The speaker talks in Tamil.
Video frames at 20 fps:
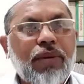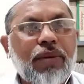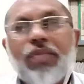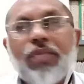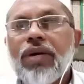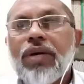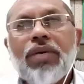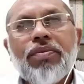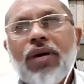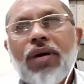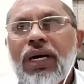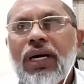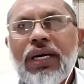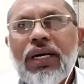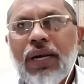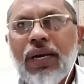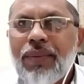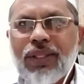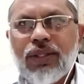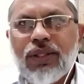பிரபலமான
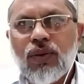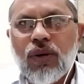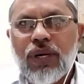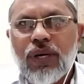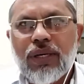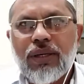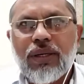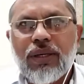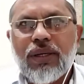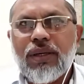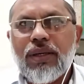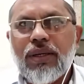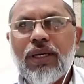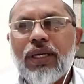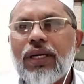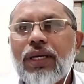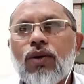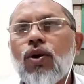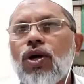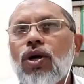நபித்தோழர்
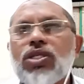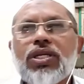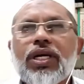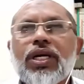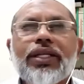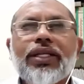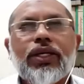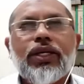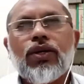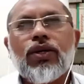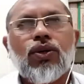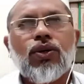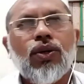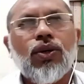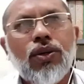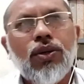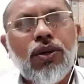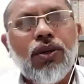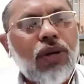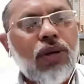நீங்க நோட்ஸ்
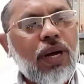எடுத்துக்கணும்